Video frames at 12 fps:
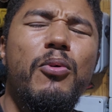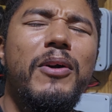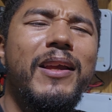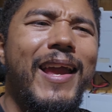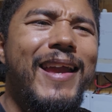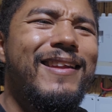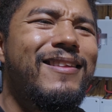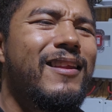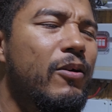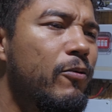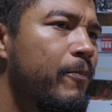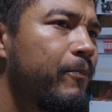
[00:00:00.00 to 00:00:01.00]
por que
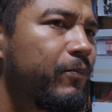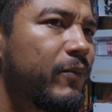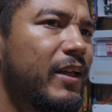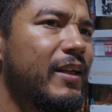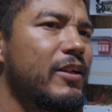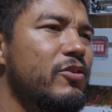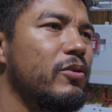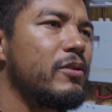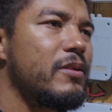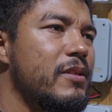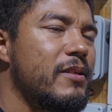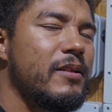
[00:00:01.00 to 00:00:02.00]
então que nas
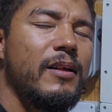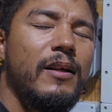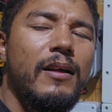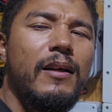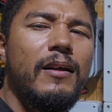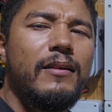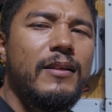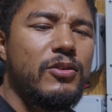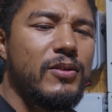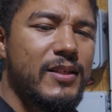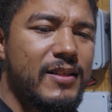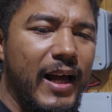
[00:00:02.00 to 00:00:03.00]
outras, nas
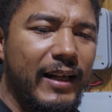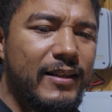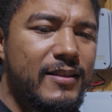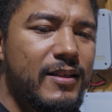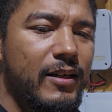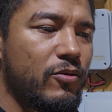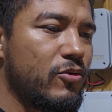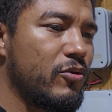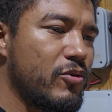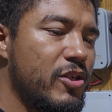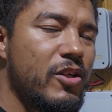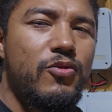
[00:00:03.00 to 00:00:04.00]
outras datas, né, nos
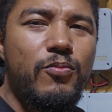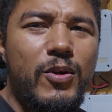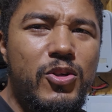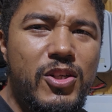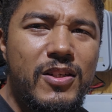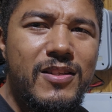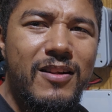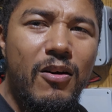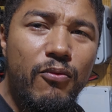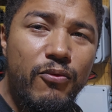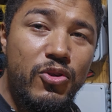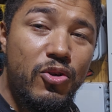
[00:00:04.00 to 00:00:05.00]
outros dias, nos primeiros dias,
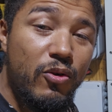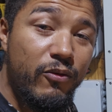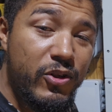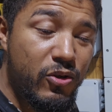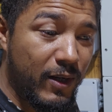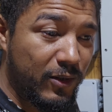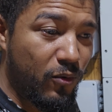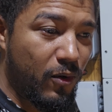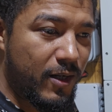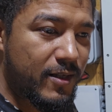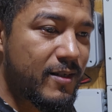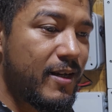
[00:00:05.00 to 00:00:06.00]
não funcionou 24
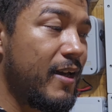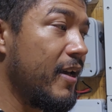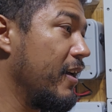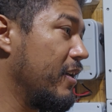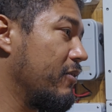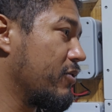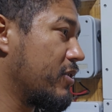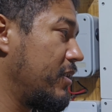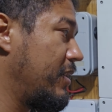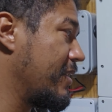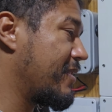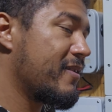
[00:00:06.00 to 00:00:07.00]
horas? E,
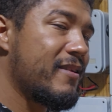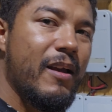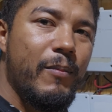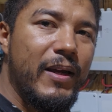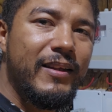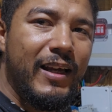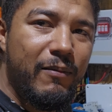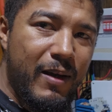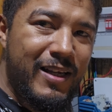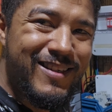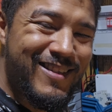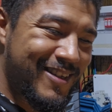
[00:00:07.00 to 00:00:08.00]
você, e esse sistema aí está em
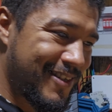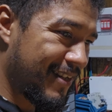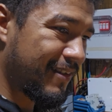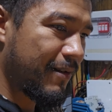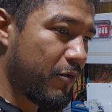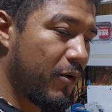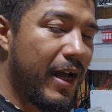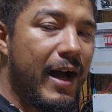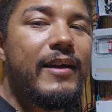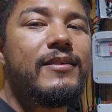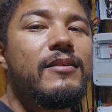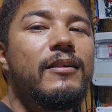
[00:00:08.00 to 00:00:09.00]
média 60 mil
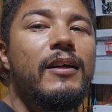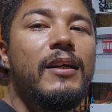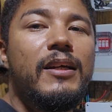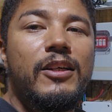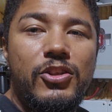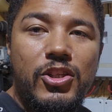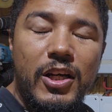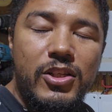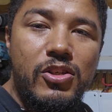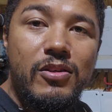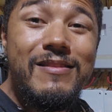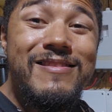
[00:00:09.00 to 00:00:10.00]
reais.
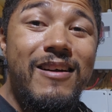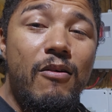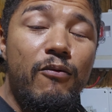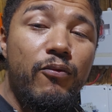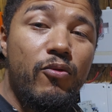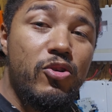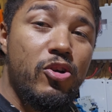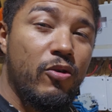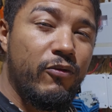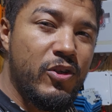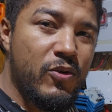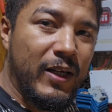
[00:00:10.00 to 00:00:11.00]
Gente, não
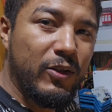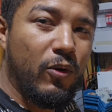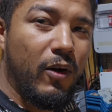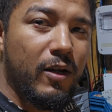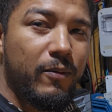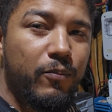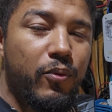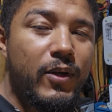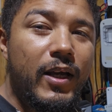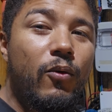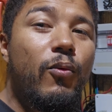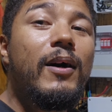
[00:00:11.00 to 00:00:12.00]
funcionou 24 horas,
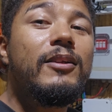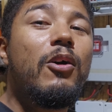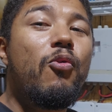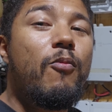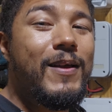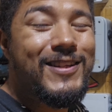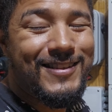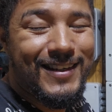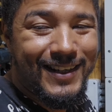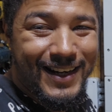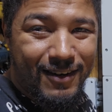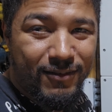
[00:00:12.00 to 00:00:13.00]
porque quando eu
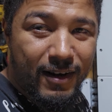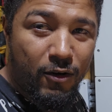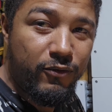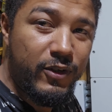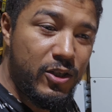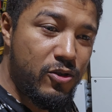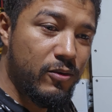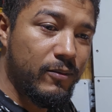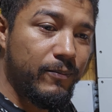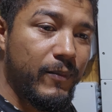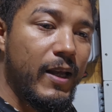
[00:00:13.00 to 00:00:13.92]
comecei a gravar o vídeo,